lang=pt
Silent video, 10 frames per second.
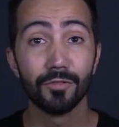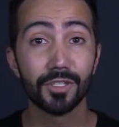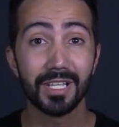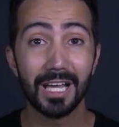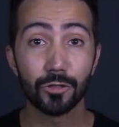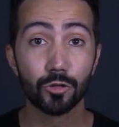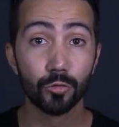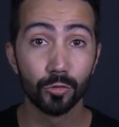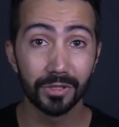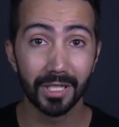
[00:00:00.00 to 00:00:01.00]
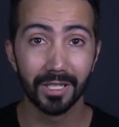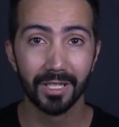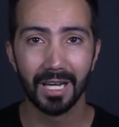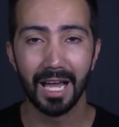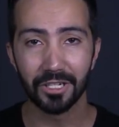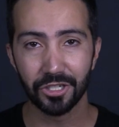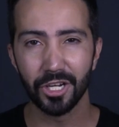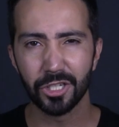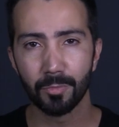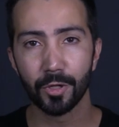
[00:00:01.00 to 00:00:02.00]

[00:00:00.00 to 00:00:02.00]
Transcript: você ajuda a gente,